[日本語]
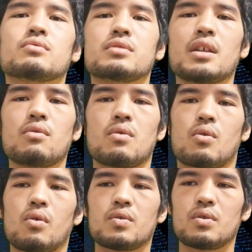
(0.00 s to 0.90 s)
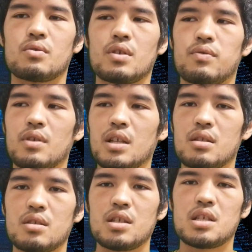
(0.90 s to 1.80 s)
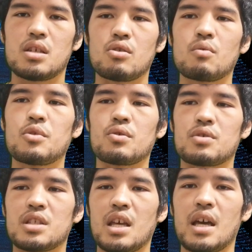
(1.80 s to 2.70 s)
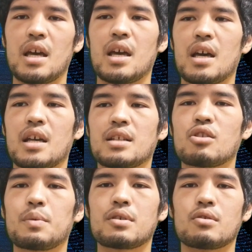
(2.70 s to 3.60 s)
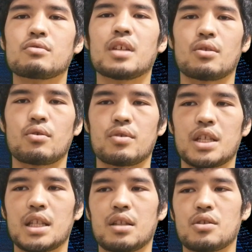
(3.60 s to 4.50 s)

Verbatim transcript: 腕を高速で振り出す意識のみをして、えー、サンドバッグを打てというふうに言っ